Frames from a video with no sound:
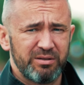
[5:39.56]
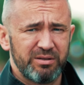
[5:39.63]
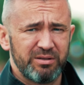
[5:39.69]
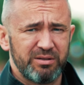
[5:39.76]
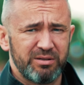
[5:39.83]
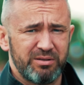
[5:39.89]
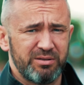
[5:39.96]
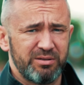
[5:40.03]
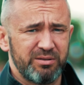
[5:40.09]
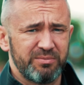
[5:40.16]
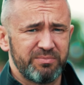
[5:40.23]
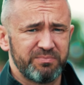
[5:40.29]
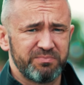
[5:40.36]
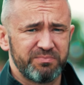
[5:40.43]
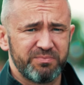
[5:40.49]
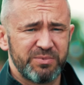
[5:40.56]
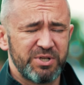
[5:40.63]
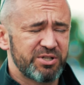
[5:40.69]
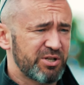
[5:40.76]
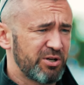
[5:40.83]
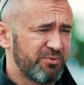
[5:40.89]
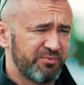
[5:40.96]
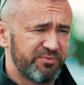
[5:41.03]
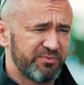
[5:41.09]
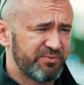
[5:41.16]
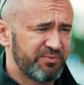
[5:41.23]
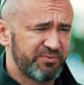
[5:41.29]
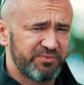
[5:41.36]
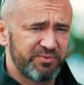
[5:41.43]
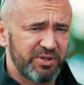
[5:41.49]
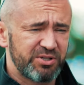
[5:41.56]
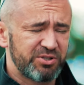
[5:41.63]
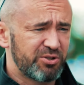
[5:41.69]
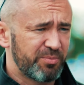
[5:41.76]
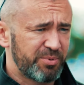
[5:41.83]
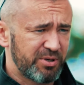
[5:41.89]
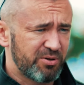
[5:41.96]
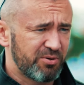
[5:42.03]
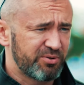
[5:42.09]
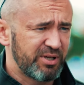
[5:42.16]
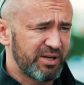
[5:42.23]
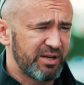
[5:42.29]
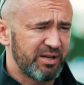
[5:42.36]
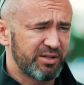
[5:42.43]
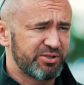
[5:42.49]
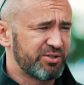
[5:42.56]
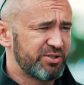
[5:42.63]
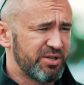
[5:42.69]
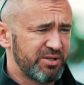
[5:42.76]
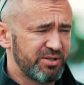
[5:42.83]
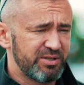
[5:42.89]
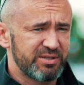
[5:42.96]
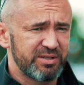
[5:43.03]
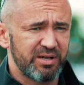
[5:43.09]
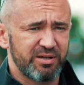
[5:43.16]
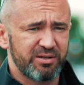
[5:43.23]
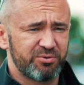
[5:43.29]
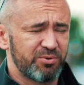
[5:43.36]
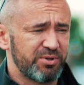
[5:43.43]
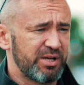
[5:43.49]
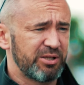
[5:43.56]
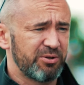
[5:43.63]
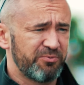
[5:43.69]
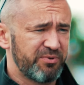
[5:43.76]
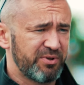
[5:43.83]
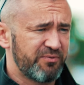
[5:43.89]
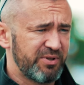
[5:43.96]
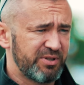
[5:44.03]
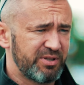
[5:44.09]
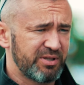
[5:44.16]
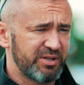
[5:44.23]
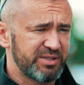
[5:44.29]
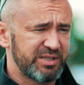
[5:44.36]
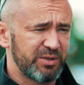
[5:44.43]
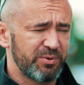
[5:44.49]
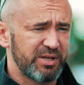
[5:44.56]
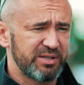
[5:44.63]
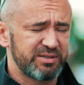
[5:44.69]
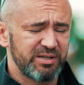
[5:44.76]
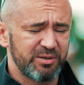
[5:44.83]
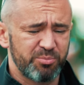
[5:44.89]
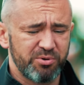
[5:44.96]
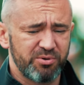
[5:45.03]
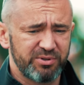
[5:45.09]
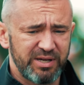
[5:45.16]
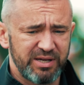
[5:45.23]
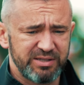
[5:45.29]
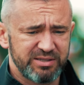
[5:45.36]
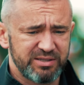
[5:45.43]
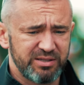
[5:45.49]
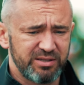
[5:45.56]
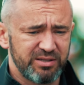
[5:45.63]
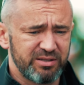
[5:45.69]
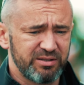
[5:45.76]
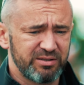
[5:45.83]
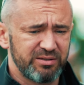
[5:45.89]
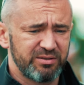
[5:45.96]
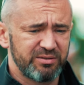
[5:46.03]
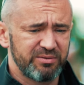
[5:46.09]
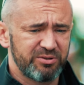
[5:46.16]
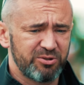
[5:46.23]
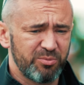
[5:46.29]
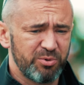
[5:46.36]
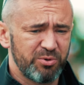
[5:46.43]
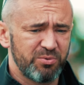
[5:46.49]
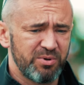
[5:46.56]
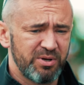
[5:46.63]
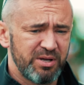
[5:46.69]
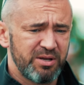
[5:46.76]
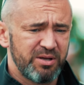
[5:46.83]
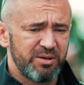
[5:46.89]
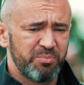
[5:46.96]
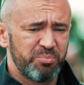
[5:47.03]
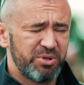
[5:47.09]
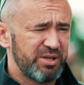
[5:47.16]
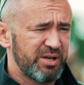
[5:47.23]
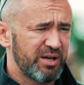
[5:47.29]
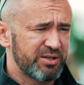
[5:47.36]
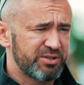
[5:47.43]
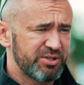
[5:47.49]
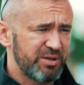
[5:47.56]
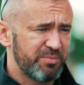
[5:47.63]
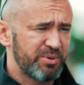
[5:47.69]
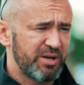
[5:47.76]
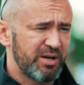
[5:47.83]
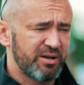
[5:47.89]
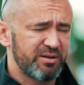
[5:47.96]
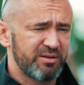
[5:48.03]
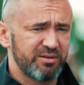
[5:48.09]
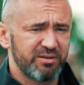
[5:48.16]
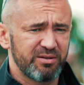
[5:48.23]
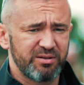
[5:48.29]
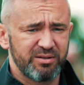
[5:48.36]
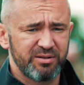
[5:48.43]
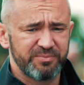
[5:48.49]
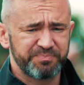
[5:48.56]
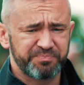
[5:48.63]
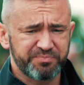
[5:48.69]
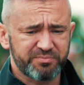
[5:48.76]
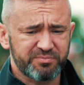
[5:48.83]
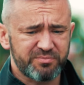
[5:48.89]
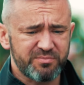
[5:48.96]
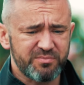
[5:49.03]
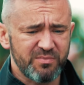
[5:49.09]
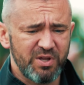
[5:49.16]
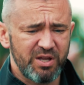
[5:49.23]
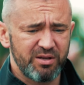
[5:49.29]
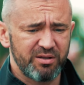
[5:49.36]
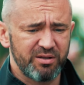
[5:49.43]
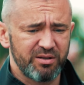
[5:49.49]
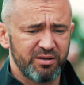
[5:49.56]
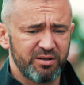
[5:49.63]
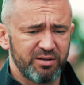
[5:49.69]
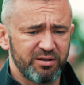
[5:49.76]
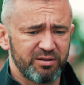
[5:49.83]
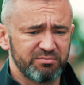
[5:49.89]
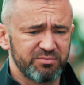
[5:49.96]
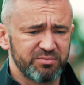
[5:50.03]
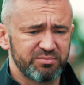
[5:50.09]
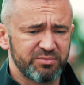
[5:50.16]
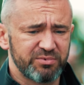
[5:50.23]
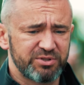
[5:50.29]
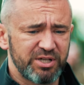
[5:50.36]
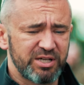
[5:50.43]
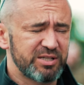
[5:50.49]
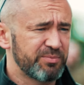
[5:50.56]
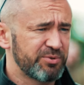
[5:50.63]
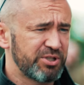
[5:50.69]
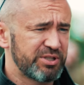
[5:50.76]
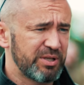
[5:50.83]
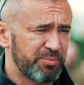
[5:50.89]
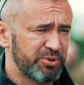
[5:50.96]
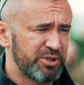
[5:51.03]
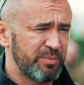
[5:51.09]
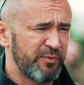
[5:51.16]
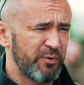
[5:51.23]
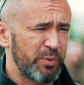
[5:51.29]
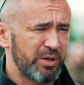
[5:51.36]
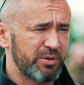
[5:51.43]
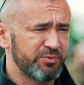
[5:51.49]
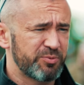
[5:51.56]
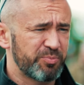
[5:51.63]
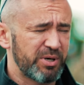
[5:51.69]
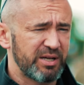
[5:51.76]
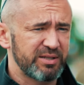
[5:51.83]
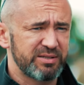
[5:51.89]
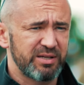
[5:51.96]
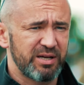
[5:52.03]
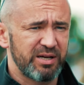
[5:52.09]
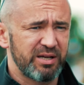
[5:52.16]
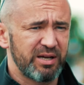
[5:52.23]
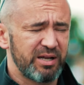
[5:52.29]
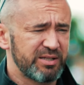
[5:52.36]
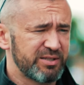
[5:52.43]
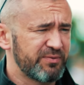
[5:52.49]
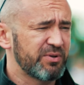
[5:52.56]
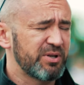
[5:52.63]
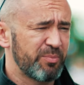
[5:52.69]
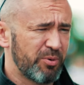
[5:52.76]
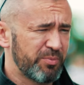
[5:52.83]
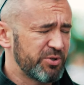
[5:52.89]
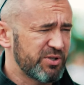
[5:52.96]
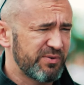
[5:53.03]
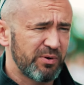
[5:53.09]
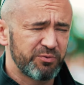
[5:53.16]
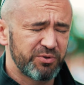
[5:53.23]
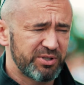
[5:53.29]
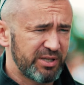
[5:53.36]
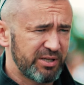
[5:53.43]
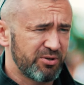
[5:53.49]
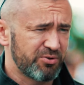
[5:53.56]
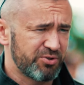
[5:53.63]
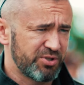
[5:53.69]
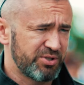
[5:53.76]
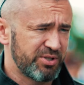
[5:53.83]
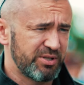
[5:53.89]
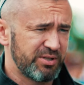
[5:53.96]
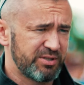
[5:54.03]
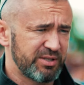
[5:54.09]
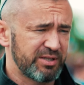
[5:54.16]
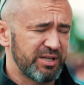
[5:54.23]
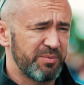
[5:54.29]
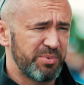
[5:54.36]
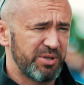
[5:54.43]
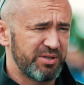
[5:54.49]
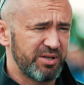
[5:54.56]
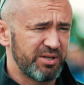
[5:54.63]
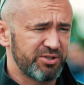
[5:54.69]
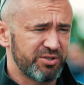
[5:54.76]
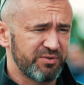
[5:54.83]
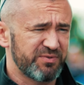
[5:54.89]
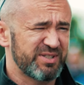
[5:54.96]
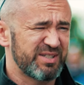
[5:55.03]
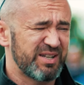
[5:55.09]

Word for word: Y, mieszkał w jakichś dobrych hotelach czy dzielnicach, który jadał w wykwintych restauracjach bogotańskich. Y, to był pijak, żebrak, y, Y, czasem gdzieś tam podejmował jakąś pracę, ale, ale zwykle pomieszkiwał w tych najgorszych dzielnicach, najbiedniejszych,